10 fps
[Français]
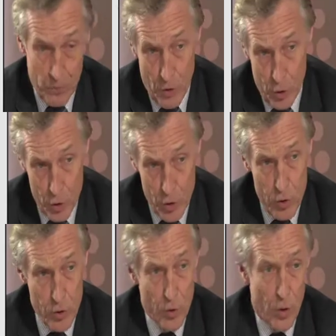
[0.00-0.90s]
Hein,
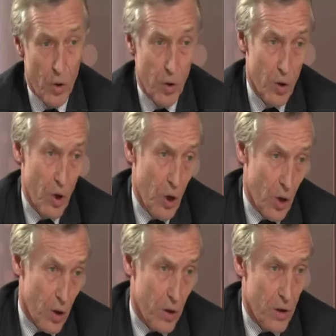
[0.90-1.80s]
sur
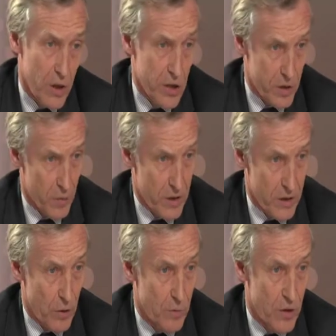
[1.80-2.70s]
euh, la gestion d'un
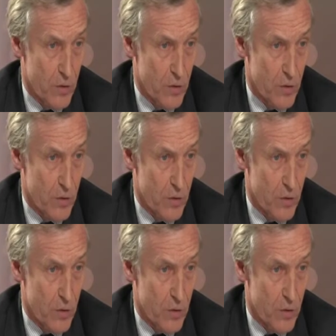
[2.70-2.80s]
certain nombre